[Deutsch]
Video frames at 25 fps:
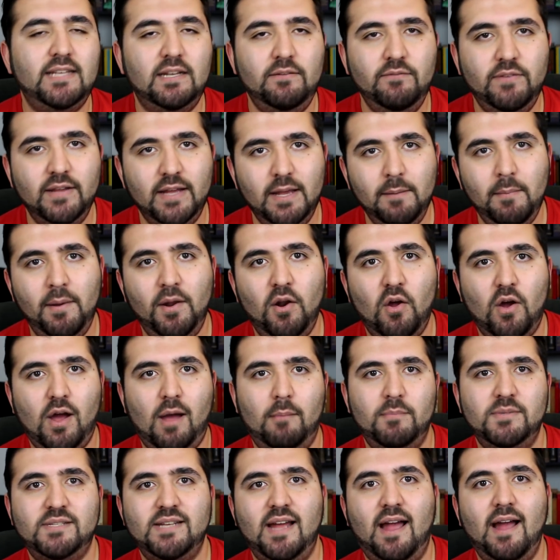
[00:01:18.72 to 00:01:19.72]
sehen wir immer noch
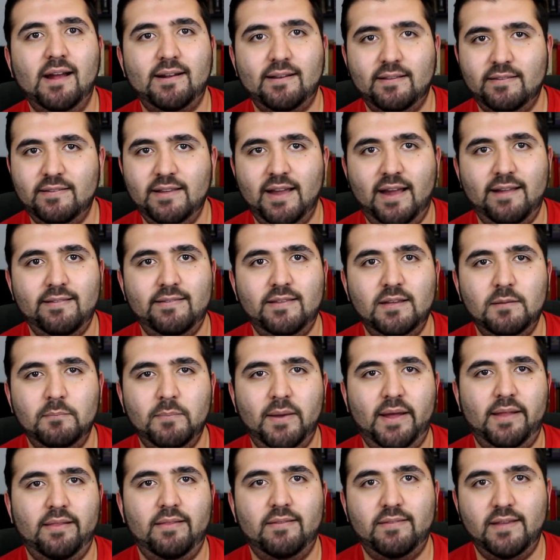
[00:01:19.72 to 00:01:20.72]
am Tag, das sind die einzigen
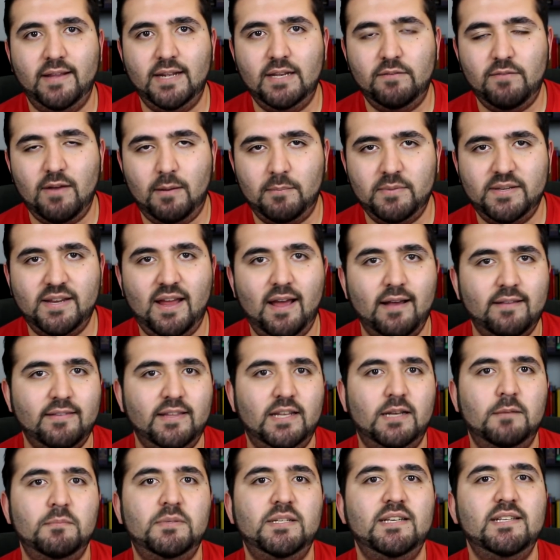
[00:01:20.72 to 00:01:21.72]
beiden Szenen, die wir am Tag
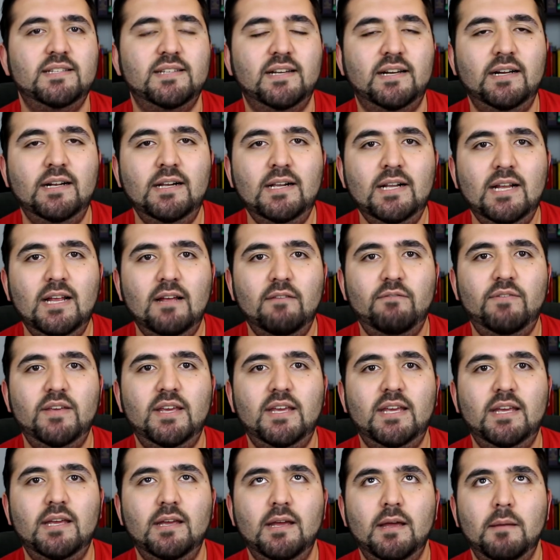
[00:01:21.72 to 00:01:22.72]
sehen im Teaser,
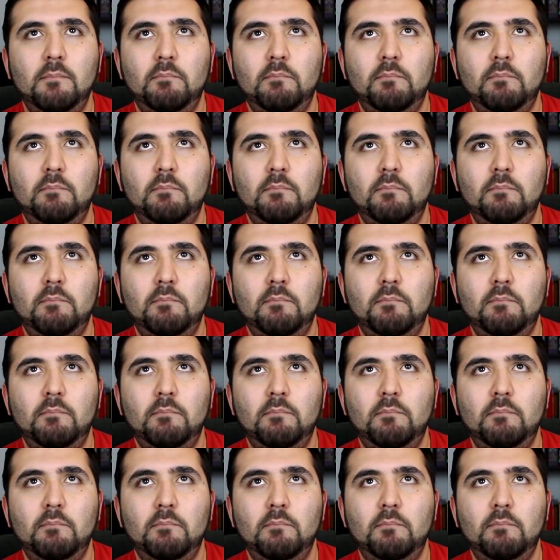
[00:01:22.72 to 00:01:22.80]
wie